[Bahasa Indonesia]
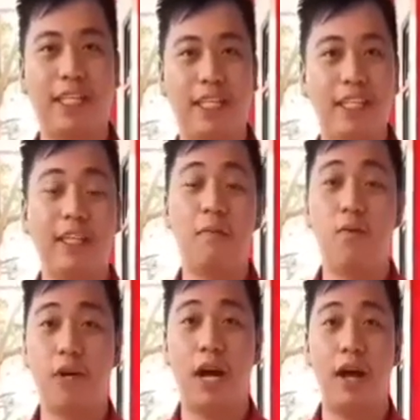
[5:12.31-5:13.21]
Gizi
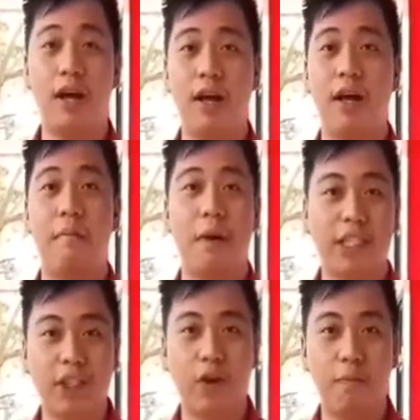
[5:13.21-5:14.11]
semoga
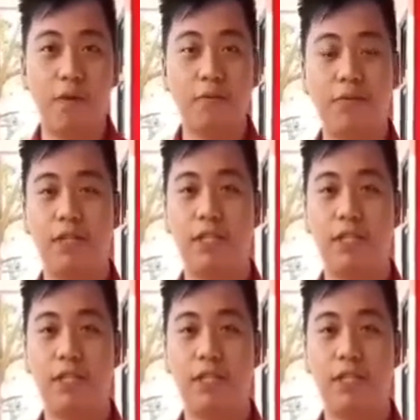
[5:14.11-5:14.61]
mahasiswa Prof.